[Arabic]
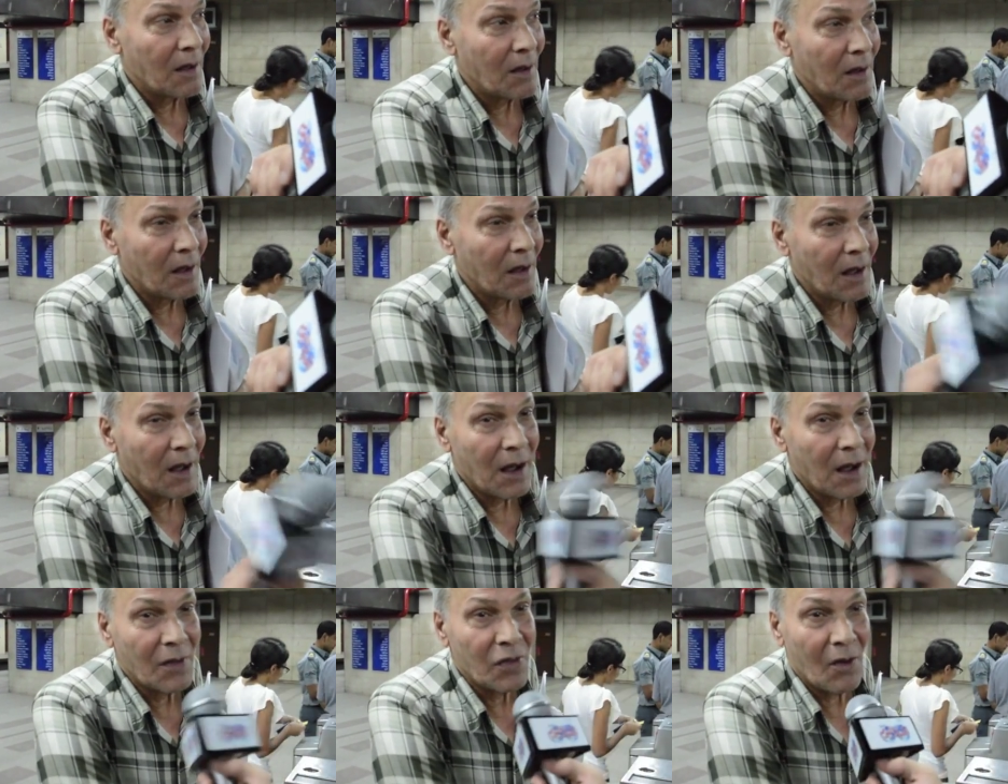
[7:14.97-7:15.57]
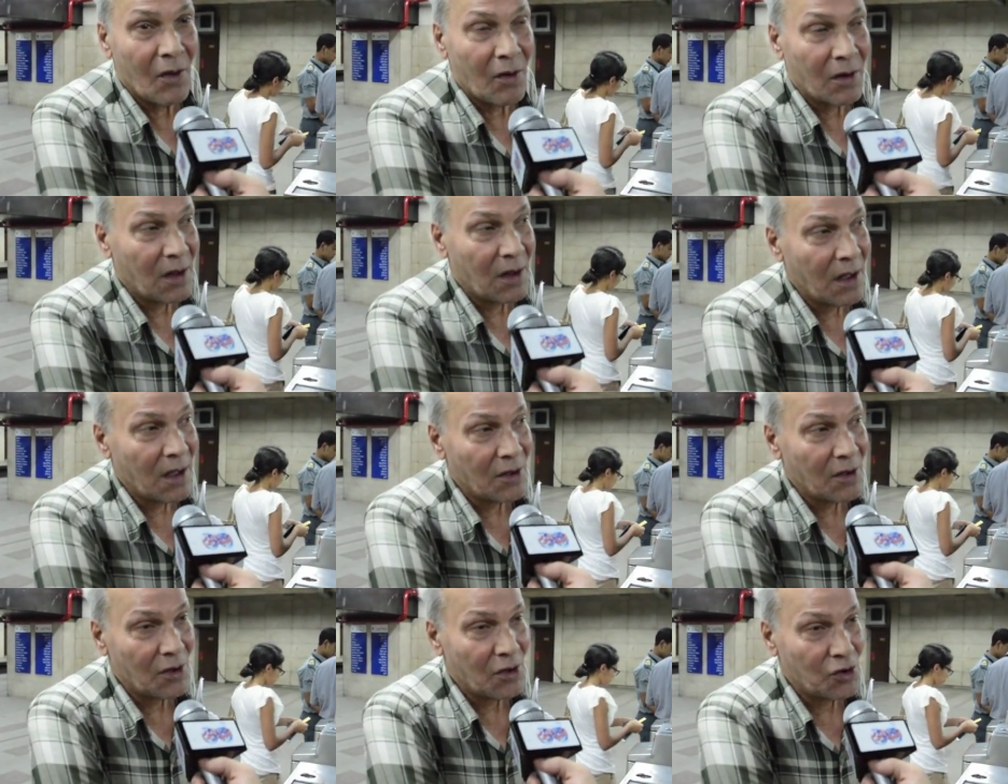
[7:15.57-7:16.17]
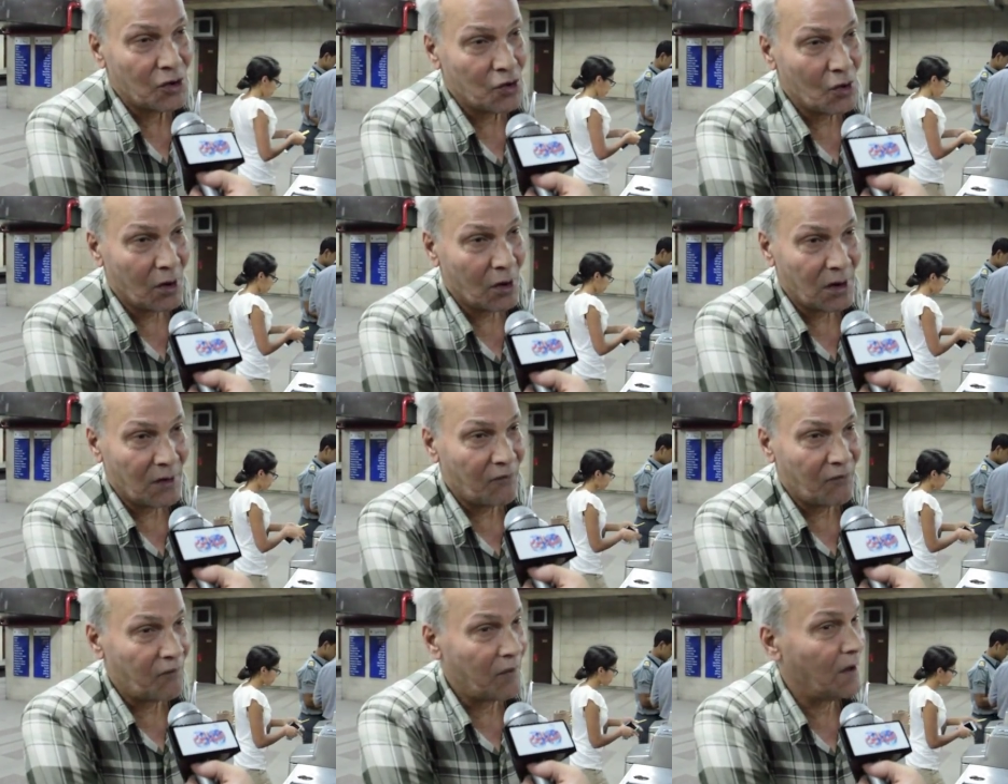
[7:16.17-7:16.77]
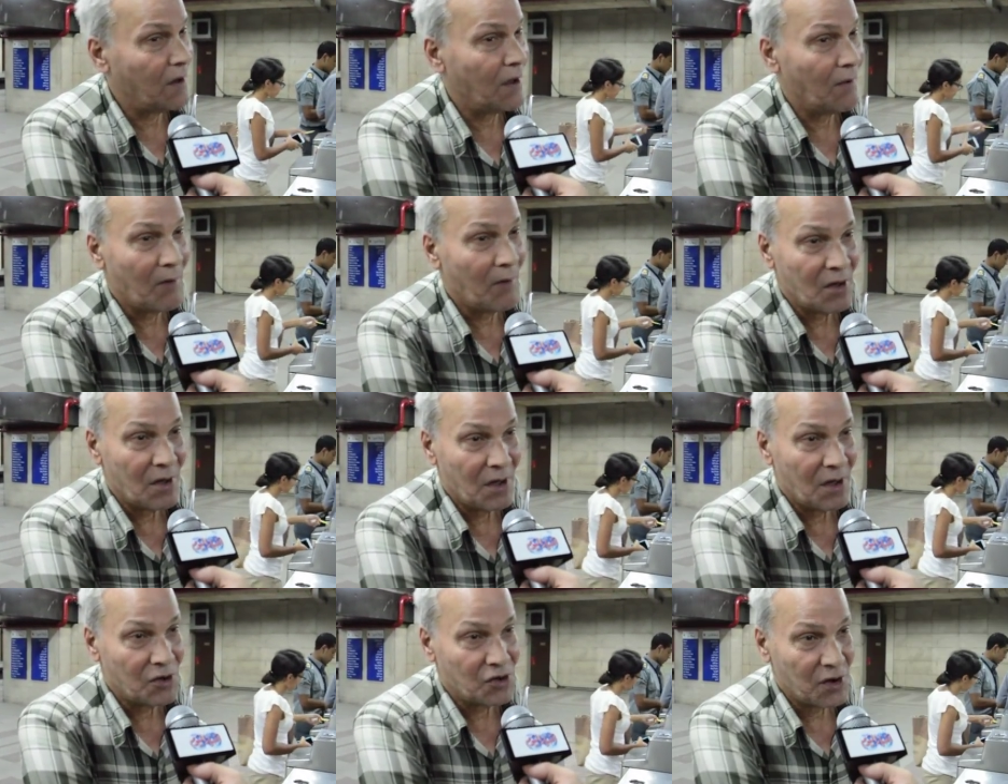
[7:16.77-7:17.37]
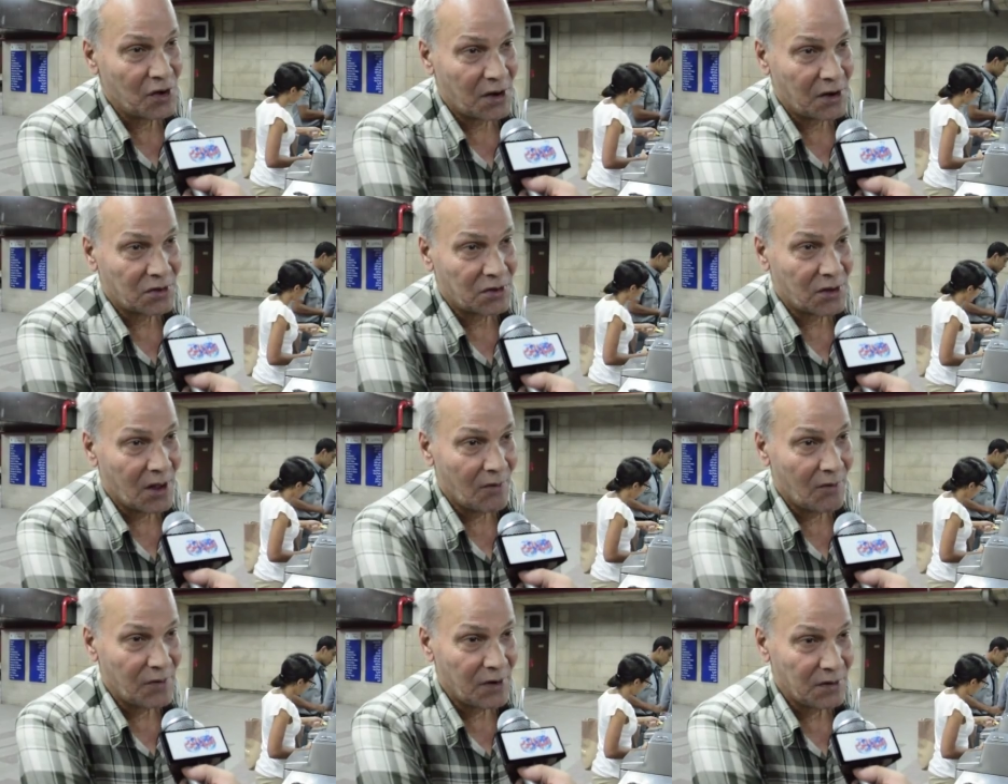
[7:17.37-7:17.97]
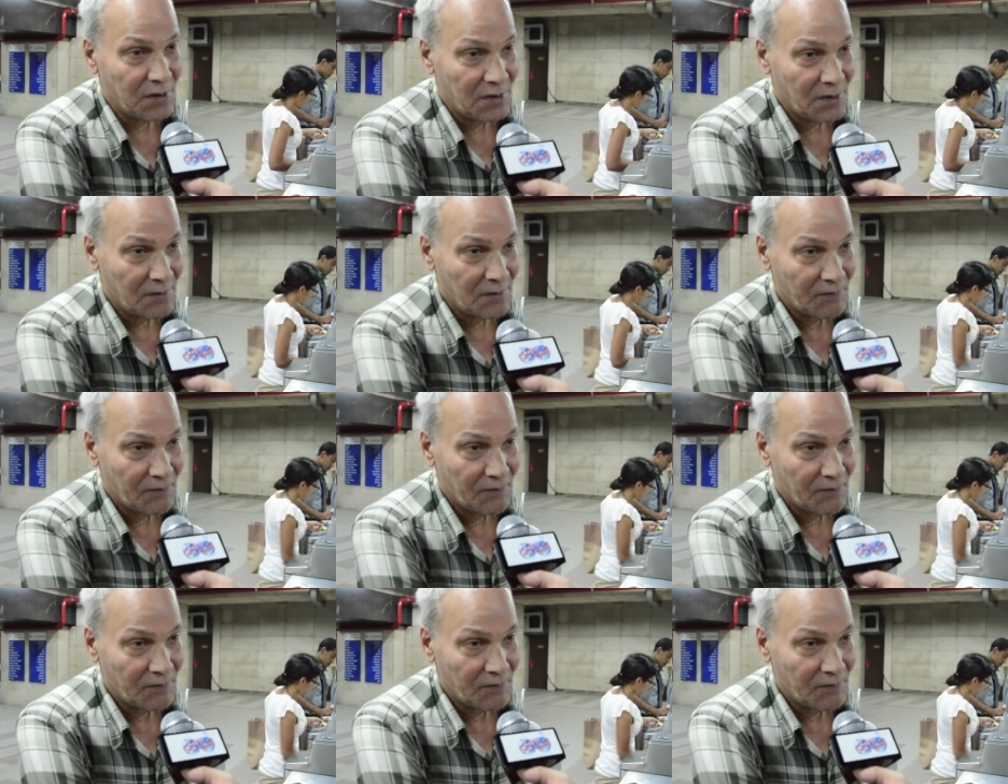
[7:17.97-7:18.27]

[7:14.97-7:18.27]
السادات انا ورايا شغل في شركه تامين